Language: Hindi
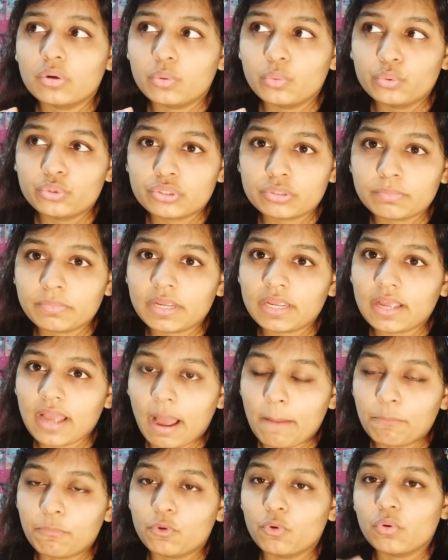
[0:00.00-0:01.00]
उसमें
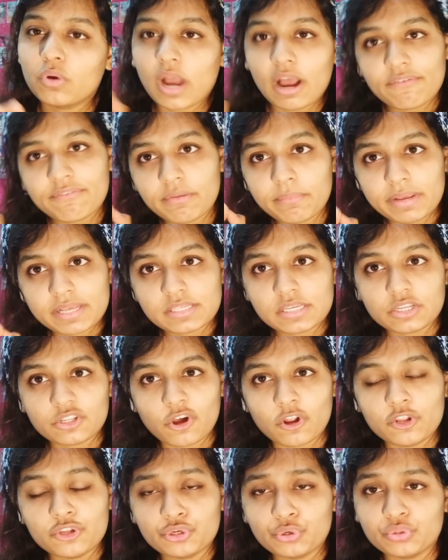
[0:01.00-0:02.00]
आपको काफ़ी बेसिक
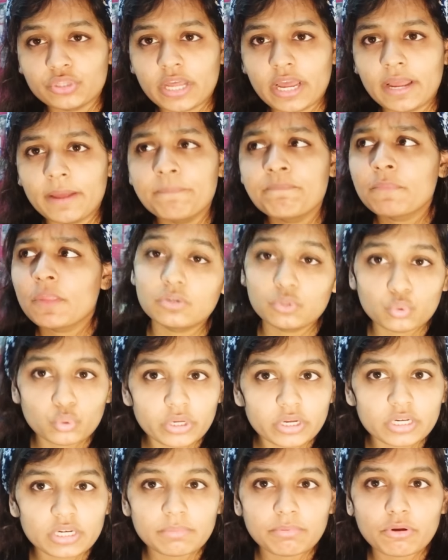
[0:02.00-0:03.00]
नॉलेज होता है टू
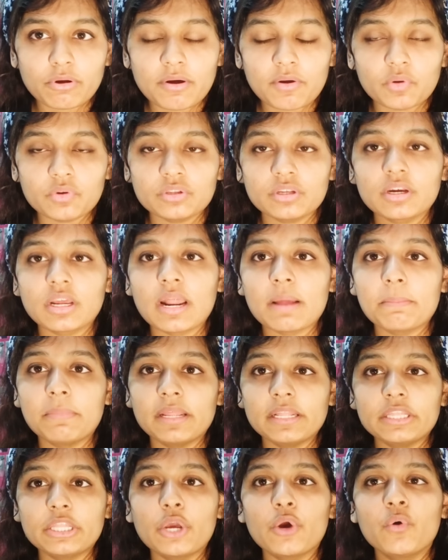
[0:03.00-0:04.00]
ईयर डिप्लोमा कोर्स अगर आप
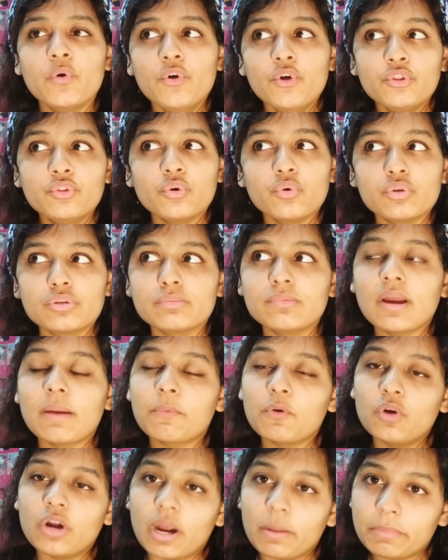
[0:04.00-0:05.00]
लेते हो तो उसमें
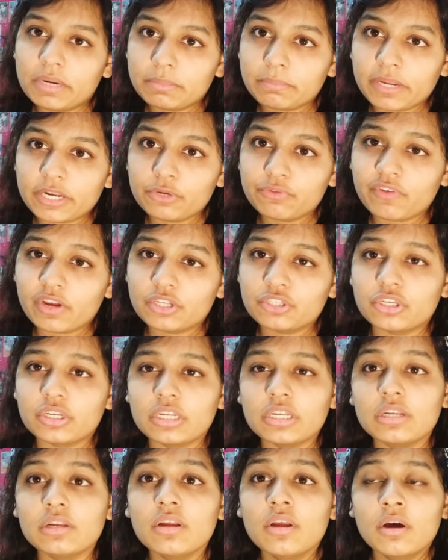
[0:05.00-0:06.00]
आपको गारमेंट
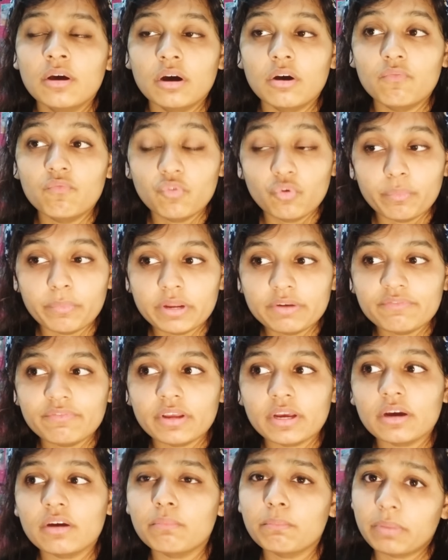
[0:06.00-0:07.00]
मैन्युफैक्चरिंग वुमन
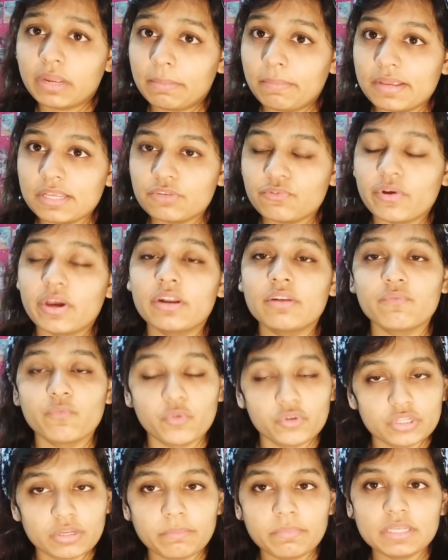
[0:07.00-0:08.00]
वेयर बेबीज़ वेयर
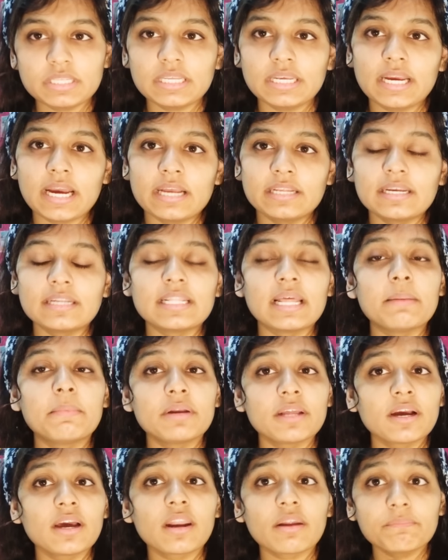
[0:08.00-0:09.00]
वो सब भी सिखाया जाता है
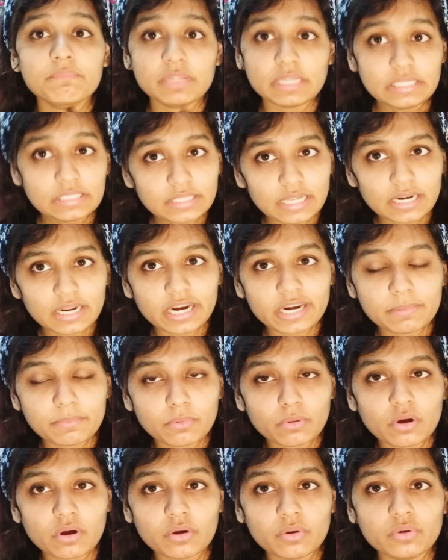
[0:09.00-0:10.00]
बट अगर आप तीन साल का
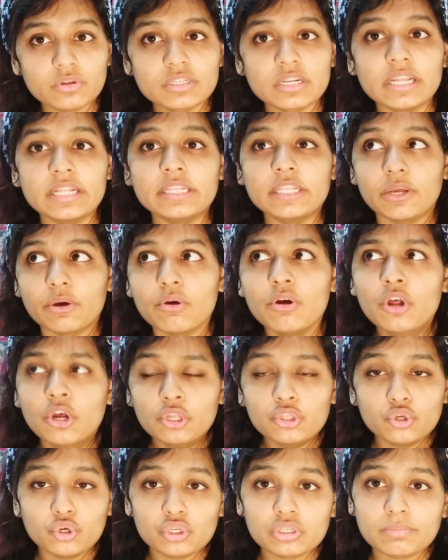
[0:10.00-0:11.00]
डिप्लोमा कोर्स लेते हो
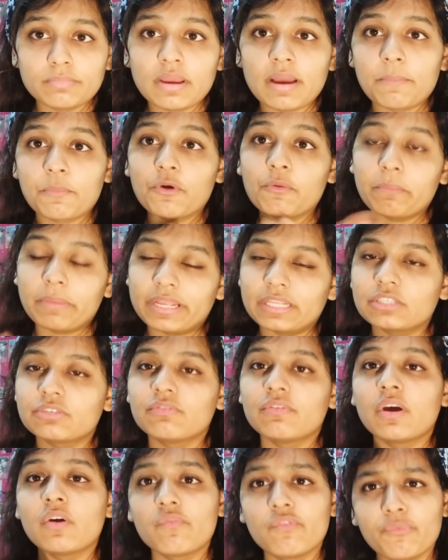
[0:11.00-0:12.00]
तो उसमें आपको मेन्स
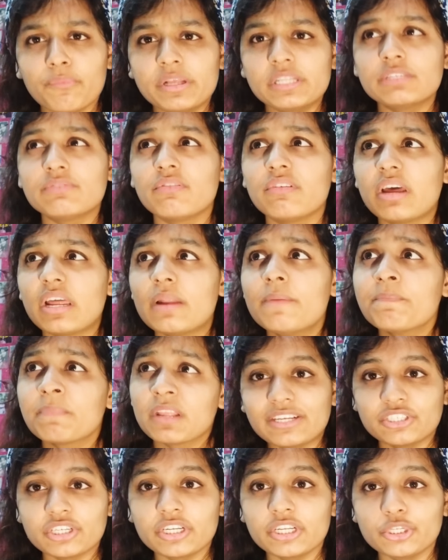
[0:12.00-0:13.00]
वेयर वुमेंस वेयर
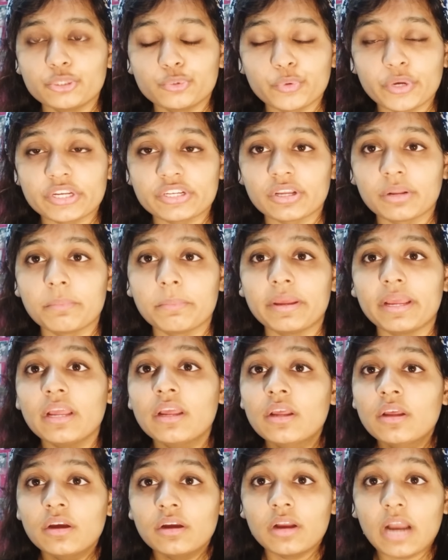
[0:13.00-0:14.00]
फैशन एजुकेशन एजुकेशन
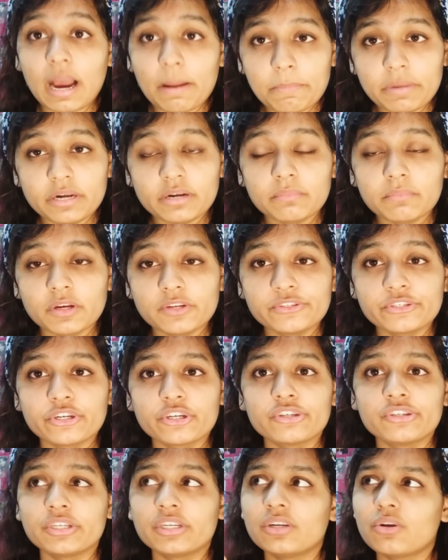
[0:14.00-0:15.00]
में गारमेंट
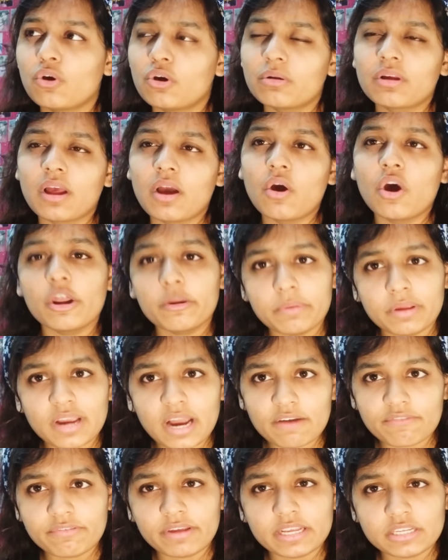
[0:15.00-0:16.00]
कंस्ट्रक्शन और और भी
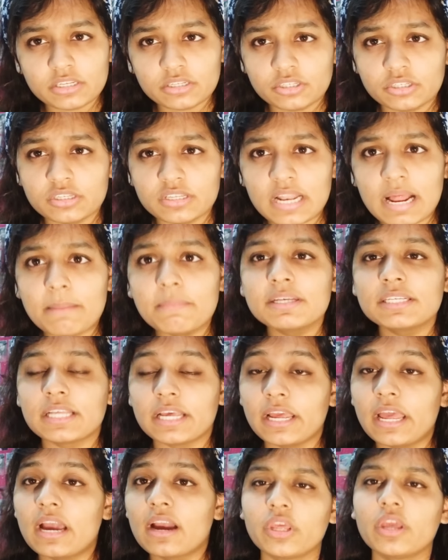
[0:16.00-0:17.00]
काफ़ी ऐसे सिलेबस
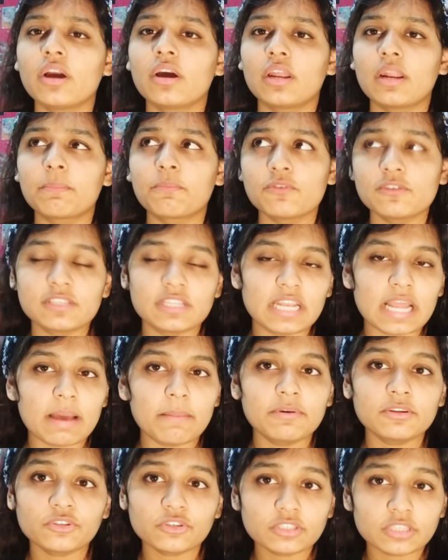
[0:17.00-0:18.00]
है तो अगर आपको
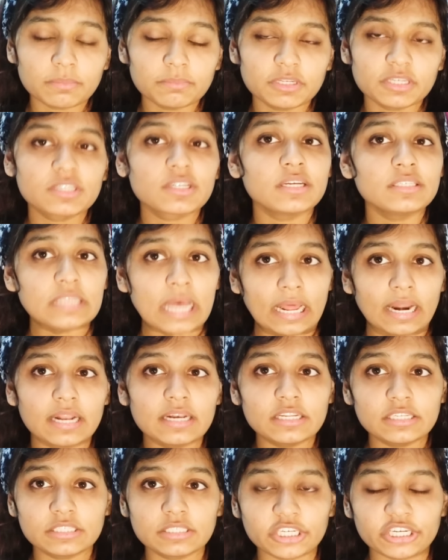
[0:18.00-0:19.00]
सिलेबस और सब्जेक्ट का सारा
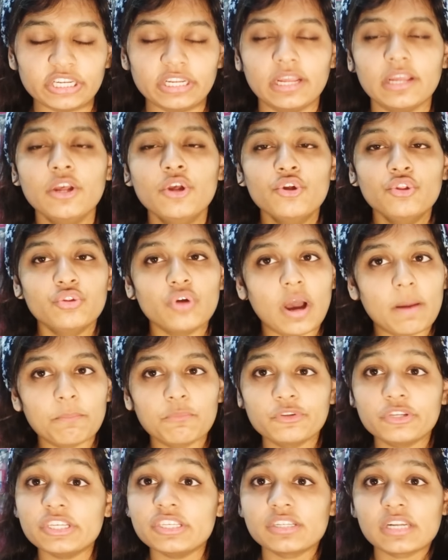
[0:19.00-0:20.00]
लिस्ट चाहिए तो आप
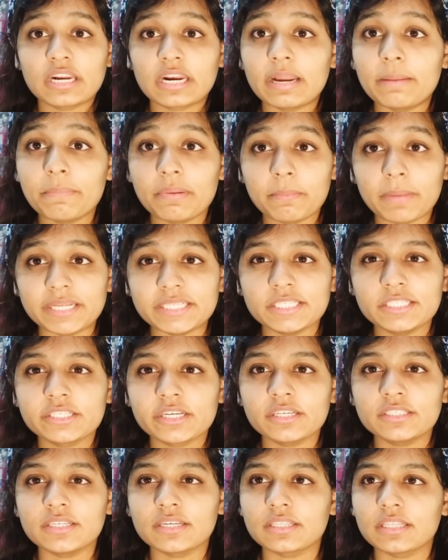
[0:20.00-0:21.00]
मुझे इंस्टाग्राम पर मैसेज
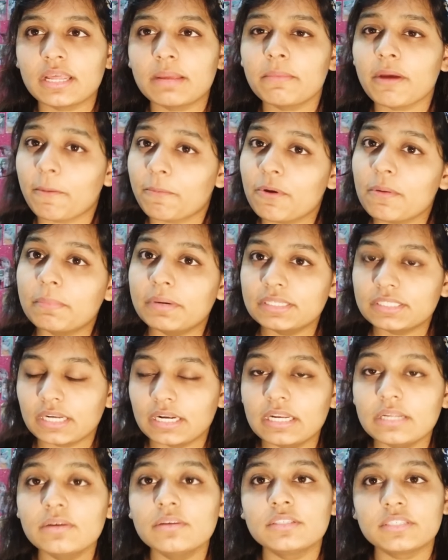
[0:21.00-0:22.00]
कर सकते हैं मैं आपको
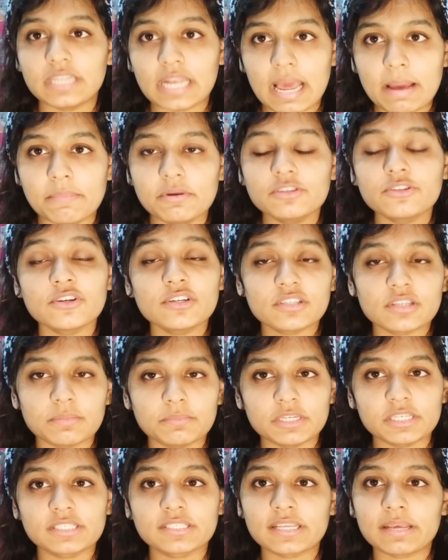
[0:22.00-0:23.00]
पर्सनली सिलेबस और
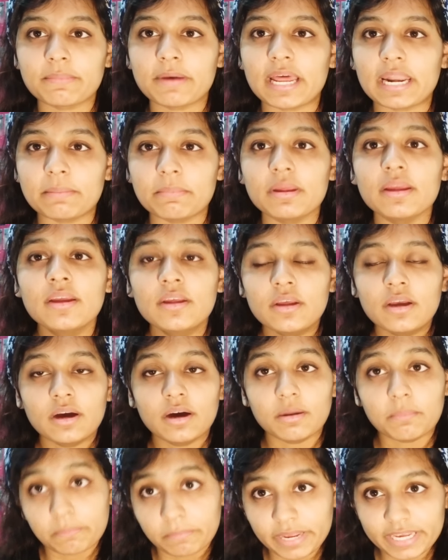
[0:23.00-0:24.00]
सब्जेक्ट्स के बारे में
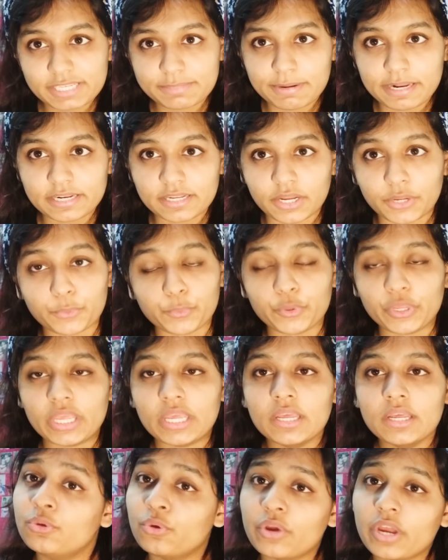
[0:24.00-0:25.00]
एक्सप्लेन
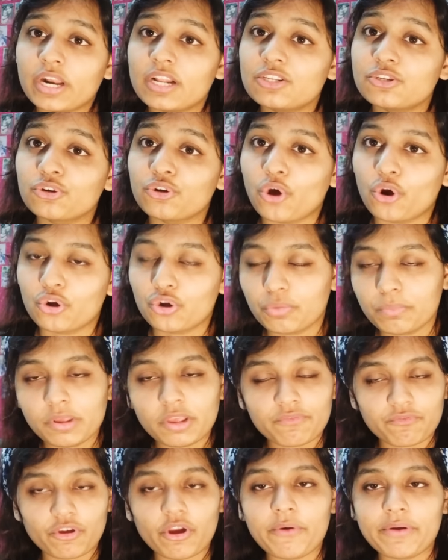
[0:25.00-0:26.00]
करूँगी यू कैन ऑल्सो टॉक टू
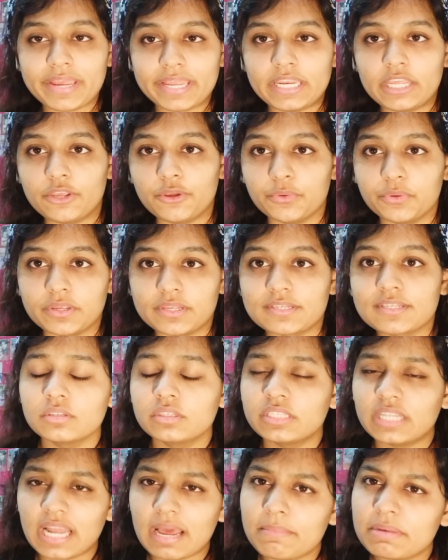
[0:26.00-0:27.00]
मी इफ़ यू हैव एनी क्यूरी
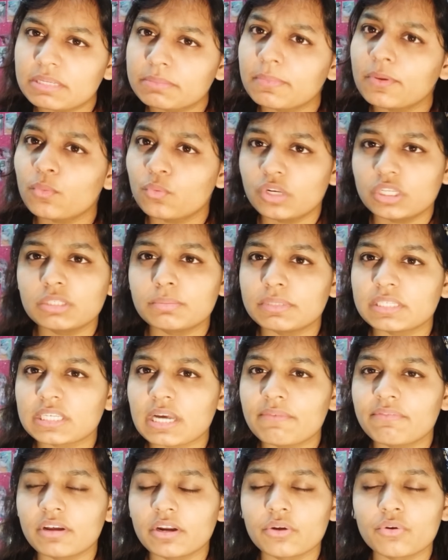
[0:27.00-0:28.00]
सिलेबस में उन्नीस बीस
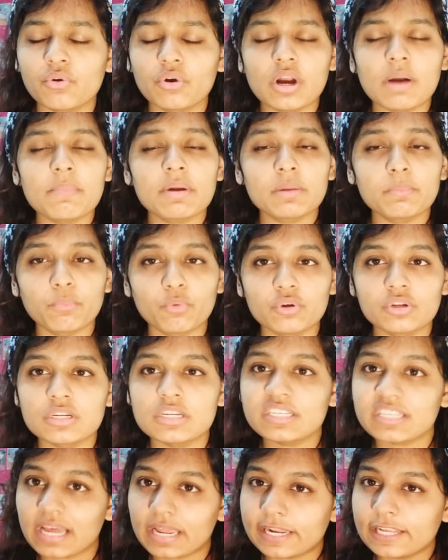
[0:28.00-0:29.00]
का फर्क होगा बट
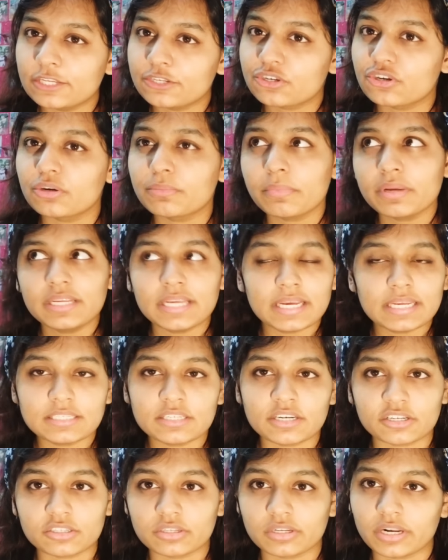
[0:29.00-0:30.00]
मोस्टली सारे इंस्टीट्यूट में यही
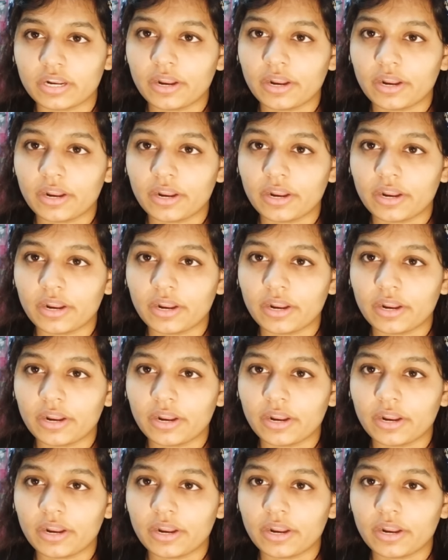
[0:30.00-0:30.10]
स्ट्रक्चर